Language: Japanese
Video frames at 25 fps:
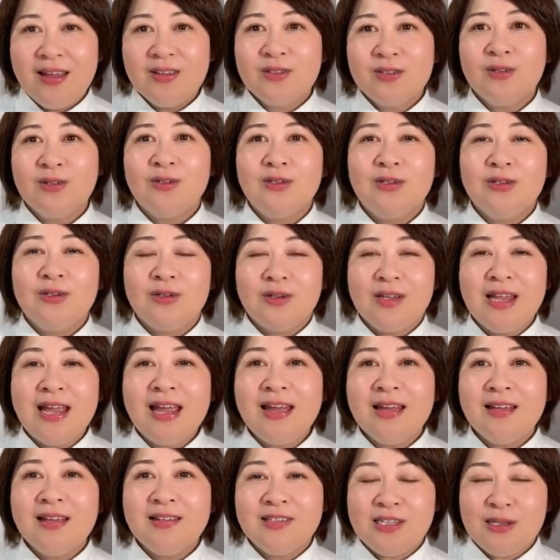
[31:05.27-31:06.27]
そういうので
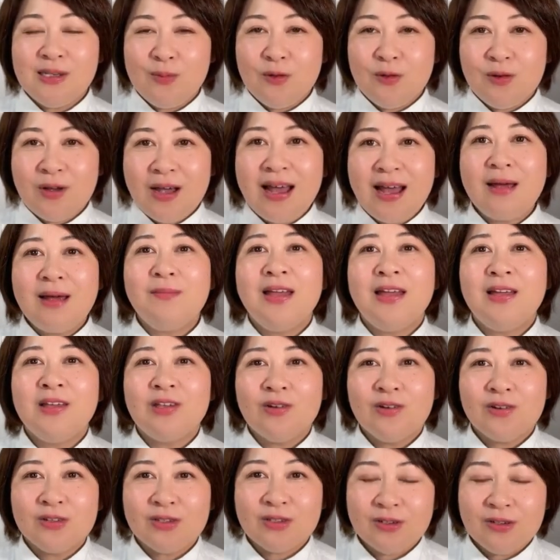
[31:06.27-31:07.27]
自分から勉
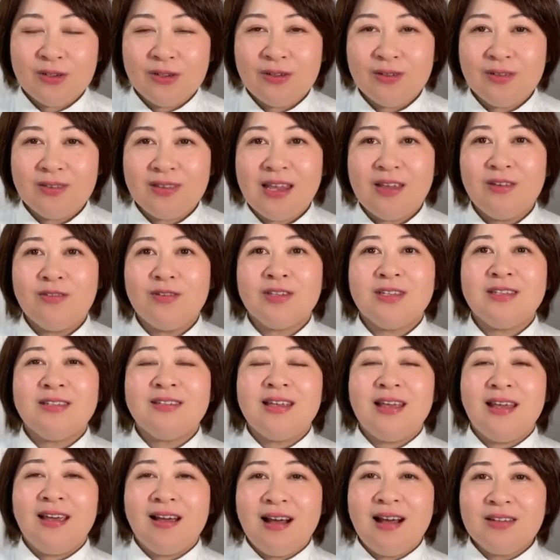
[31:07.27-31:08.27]
強するっていう姿
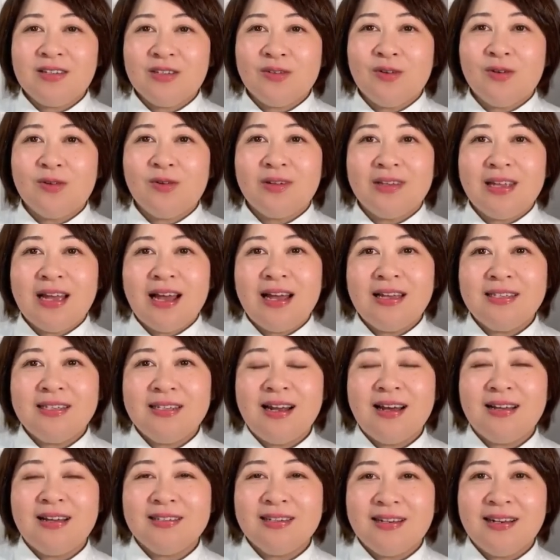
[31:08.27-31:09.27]
勢がすごく大事
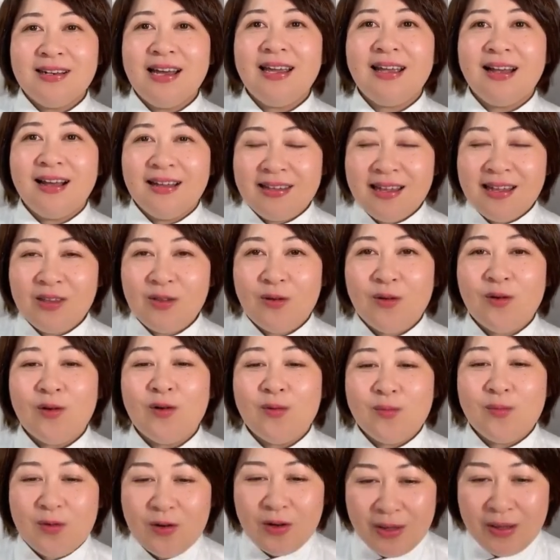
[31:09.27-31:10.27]
なんじゃないかなと
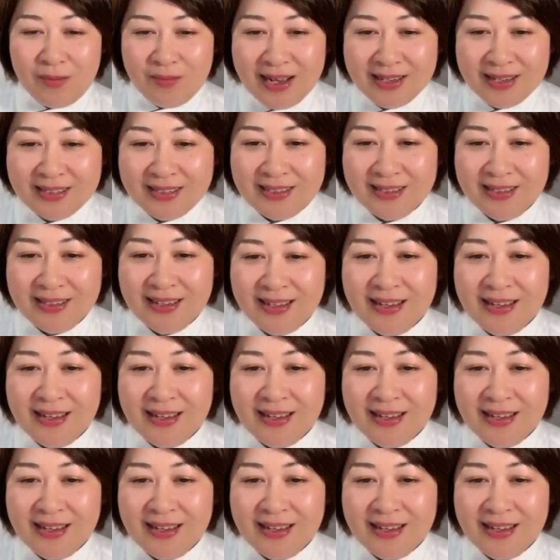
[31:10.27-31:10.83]
思います。